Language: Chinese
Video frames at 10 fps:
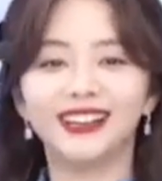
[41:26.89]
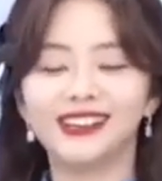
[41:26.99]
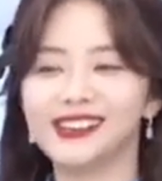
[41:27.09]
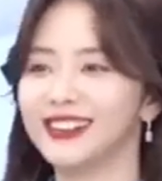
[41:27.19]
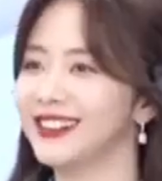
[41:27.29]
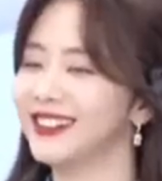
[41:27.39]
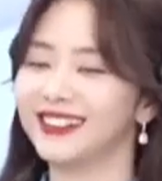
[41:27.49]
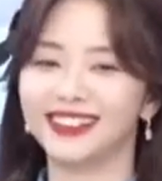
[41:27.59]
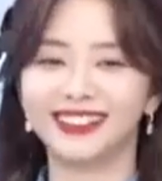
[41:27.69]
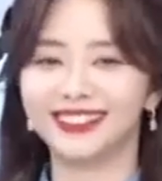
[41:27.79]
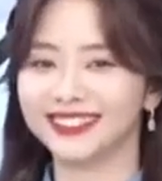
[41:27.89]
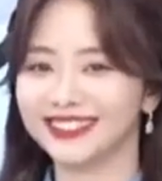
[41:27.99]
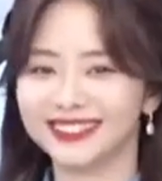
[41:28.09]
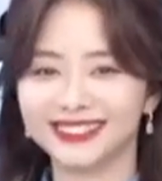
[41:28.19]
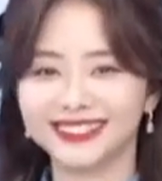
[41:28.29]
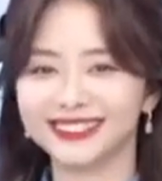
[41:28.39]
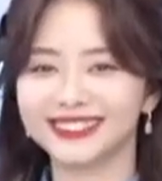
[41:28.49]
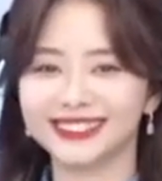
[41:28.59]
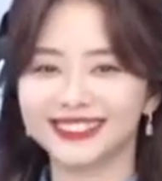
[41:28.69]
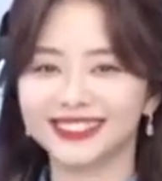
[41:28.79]
瞬间感觉非常的凉爽，
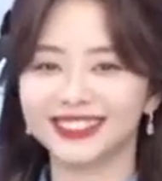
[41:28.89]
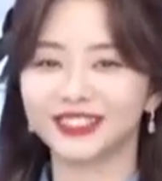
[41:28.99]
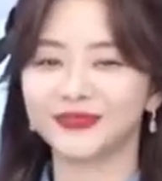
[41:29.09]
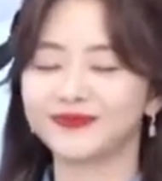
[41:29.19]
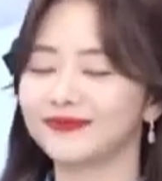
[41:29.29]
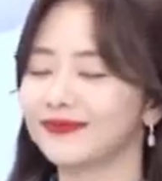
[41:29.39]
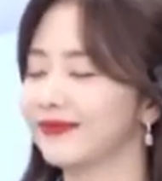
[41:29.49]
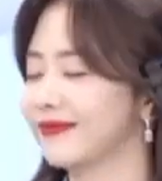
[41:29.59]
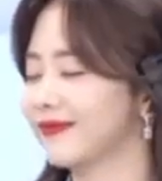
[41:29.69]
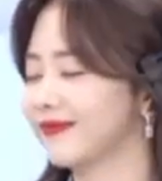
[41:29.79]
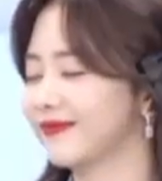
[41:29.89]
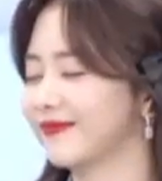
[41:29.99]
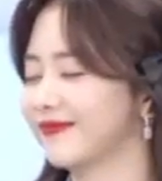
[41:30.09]
而且活力十足，